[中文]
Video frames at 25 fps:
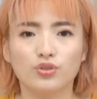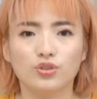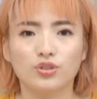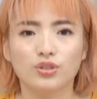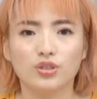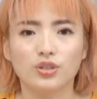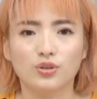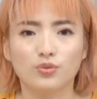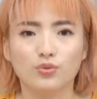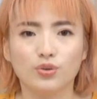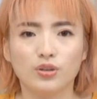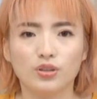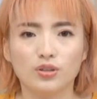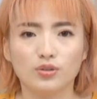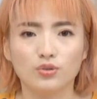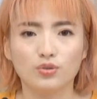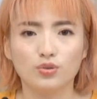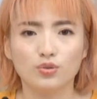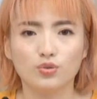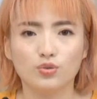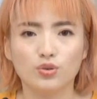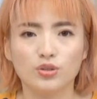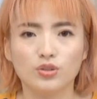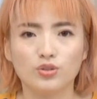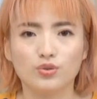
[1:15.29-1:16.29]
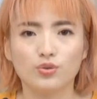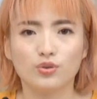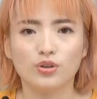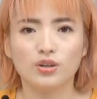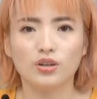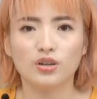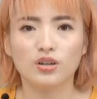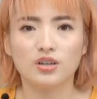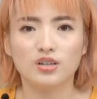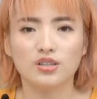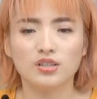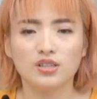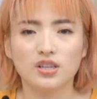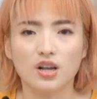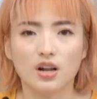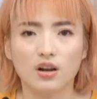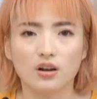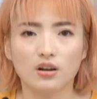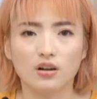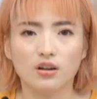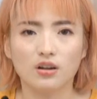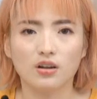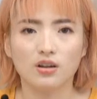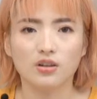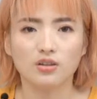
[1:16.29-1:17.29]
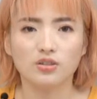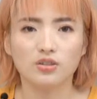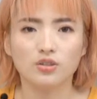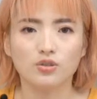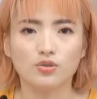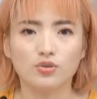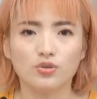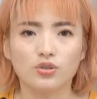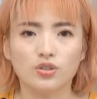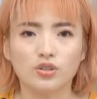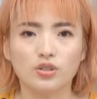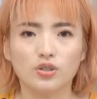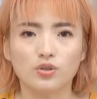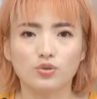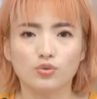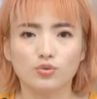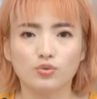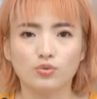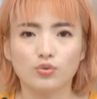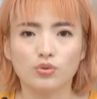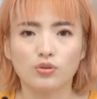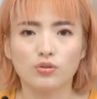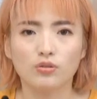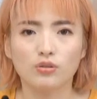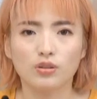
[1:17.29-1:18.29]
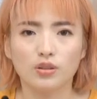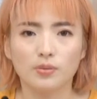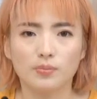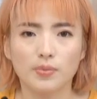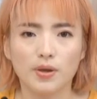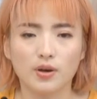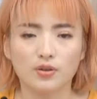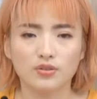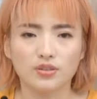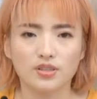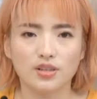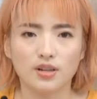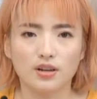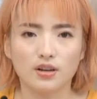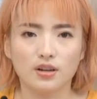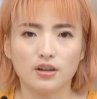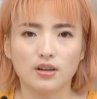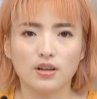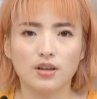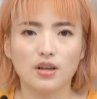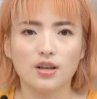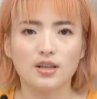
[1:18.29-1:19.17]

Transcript: 只一味的去追求个人享乐，这就是一种堕落的表现了。